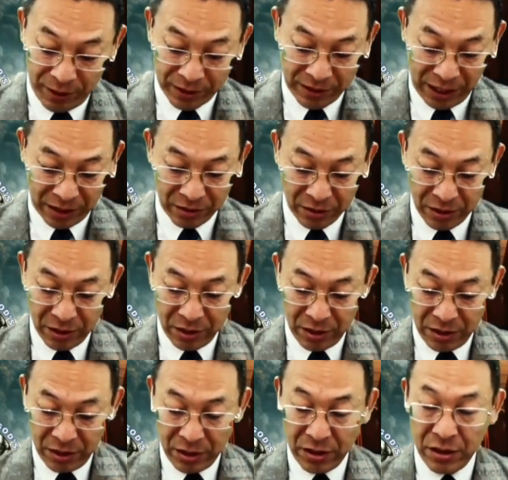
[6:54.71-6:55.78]
们要想
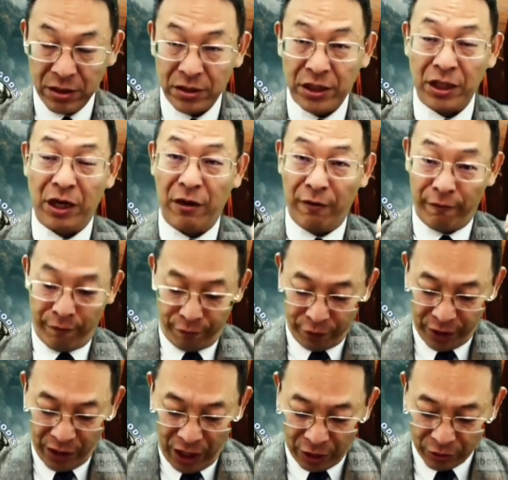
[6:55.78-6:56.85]
这个福
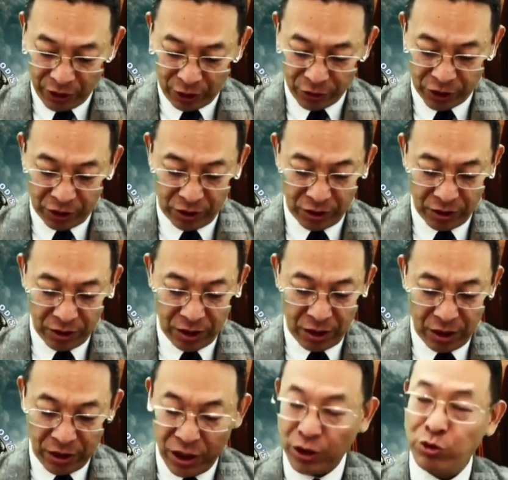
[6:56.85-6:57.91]
音好消息，
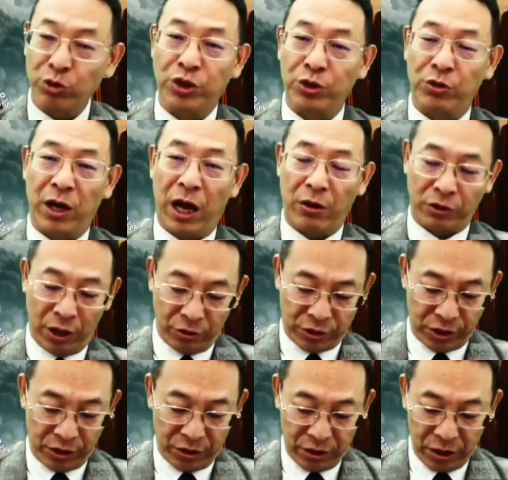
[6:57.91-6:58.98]
耶稣基督的好消
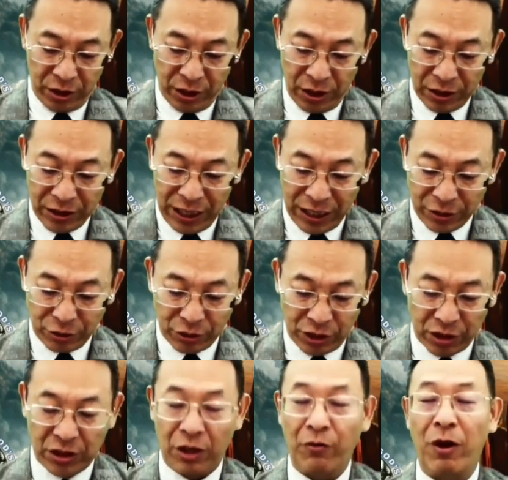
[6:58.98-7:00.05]
息，他就是
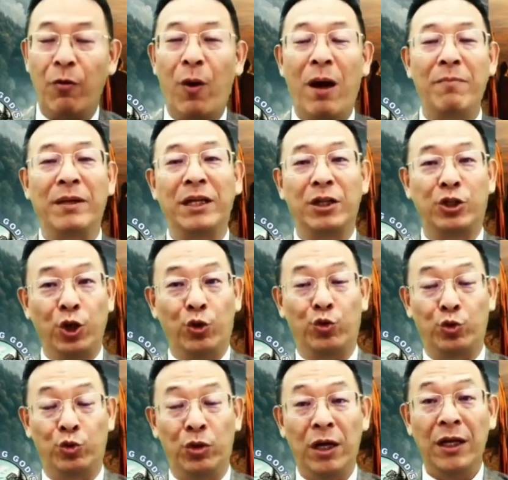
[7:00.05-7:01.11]
要成为万民的救
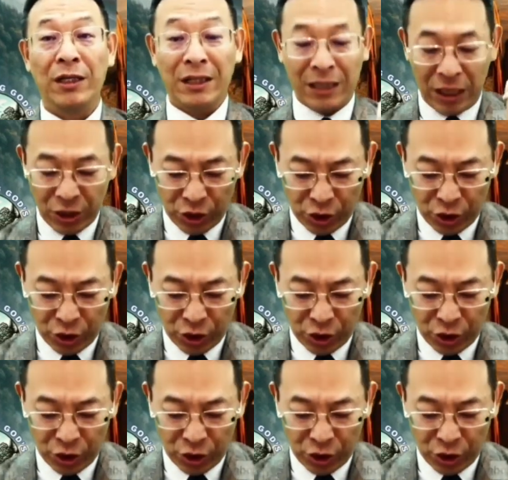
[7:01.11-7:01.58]
主，那他